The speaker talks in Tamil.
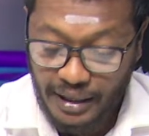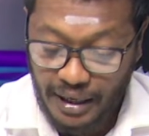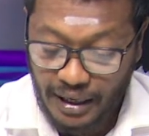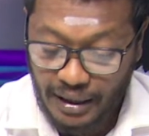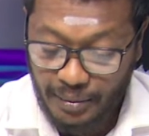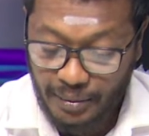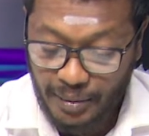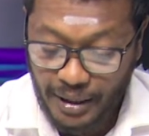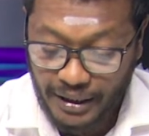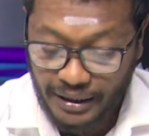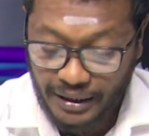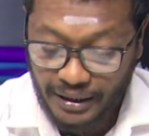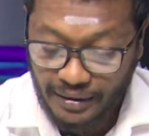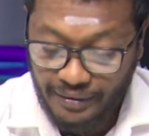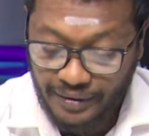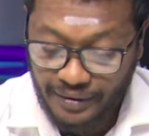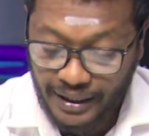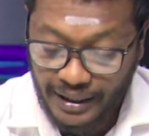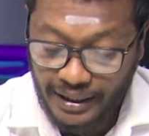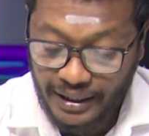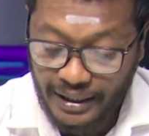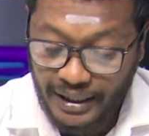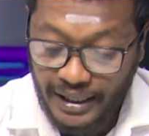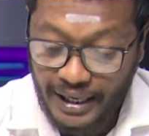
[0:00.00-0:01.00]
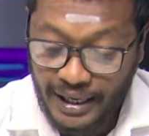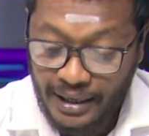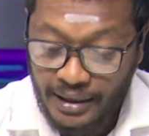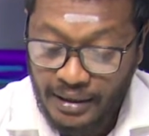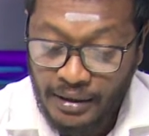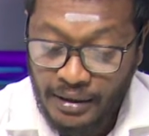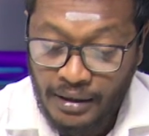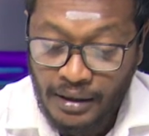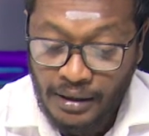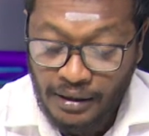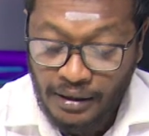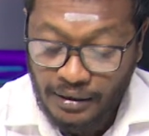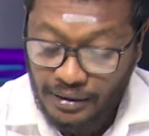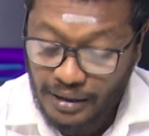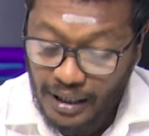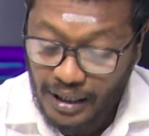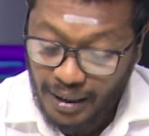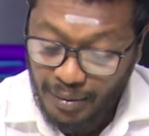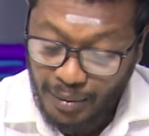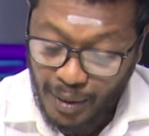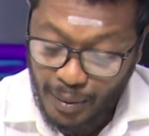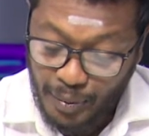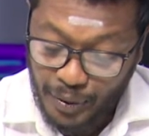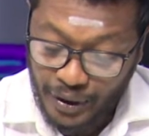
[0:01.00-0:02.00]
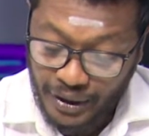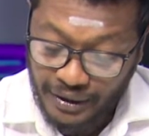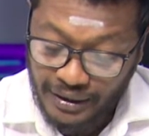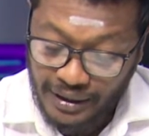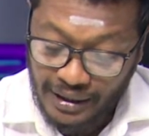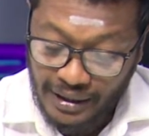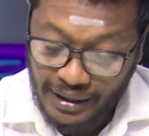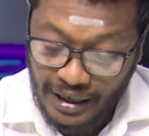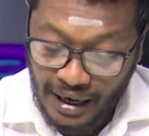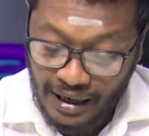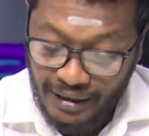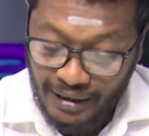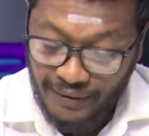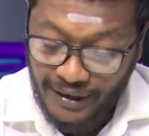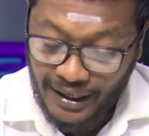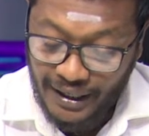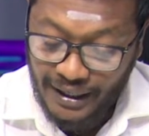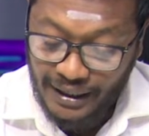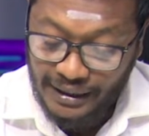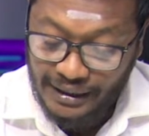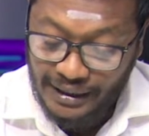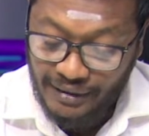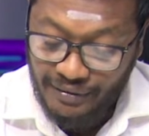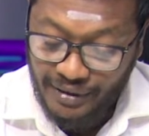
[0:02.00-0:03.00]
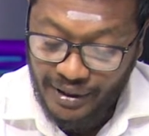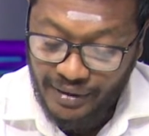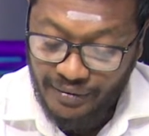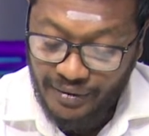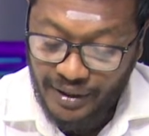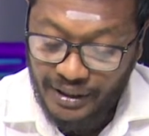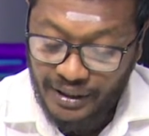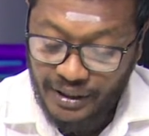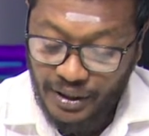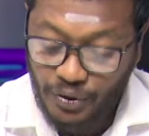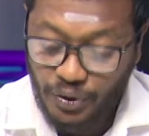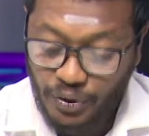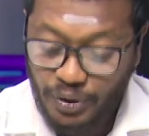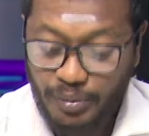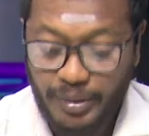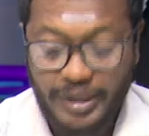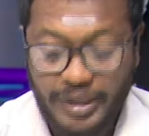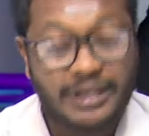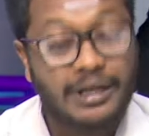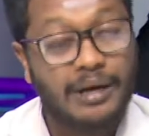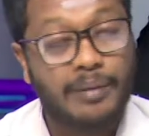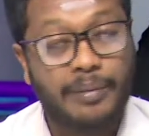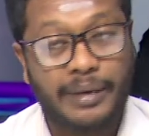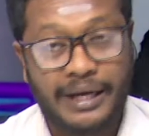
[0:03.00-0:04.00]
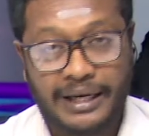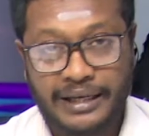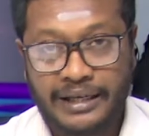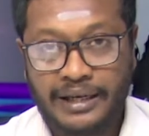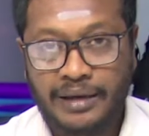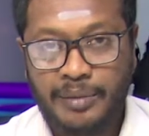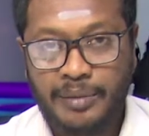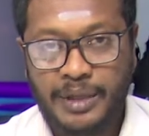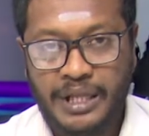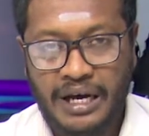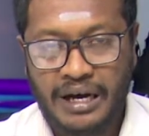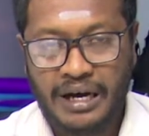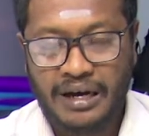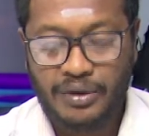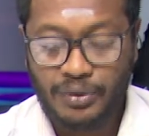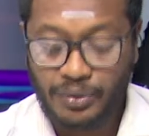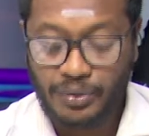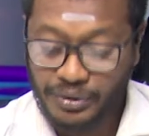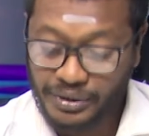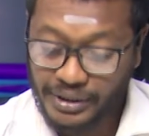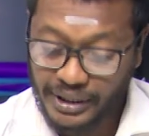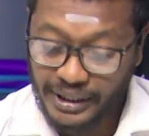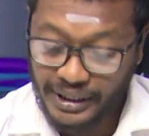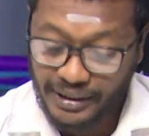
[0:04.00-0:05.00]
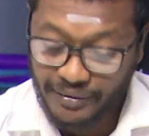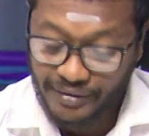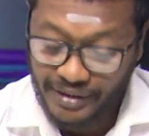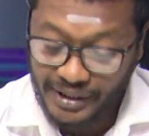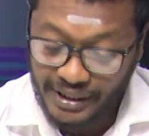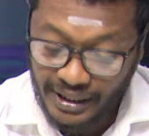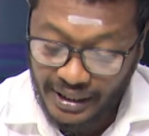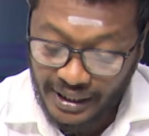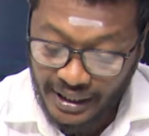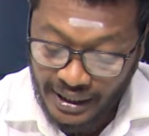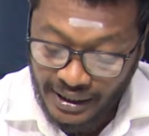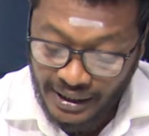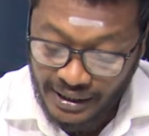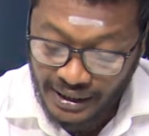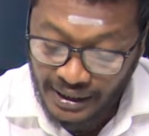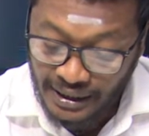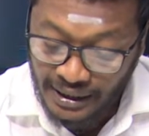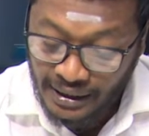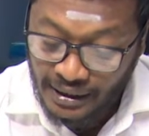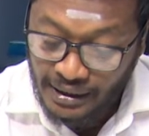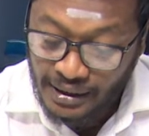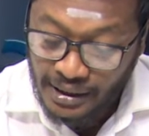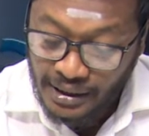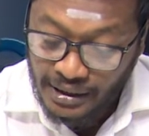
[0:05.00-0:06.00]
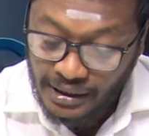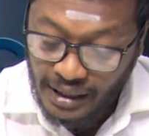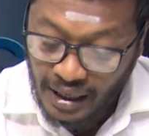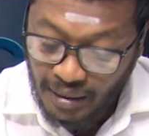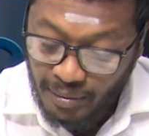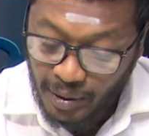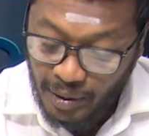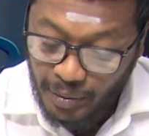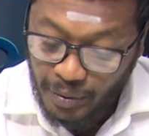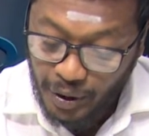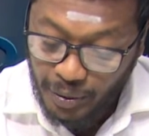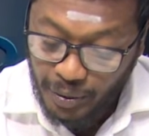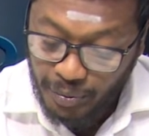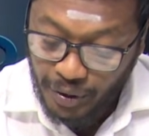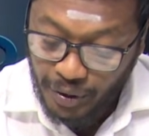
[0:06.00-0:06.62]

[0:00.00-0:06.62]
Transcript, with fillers: நாங்கள் பார்க்கின்ற வேளையிலேயே தர்மபுரத்தில் கால்வாயில் தவறி விழுந்த குடும்பஸ்தர் பலி என்பதாக ஒரு செய்தி வந்திருக்கிறது தர்மபுரம்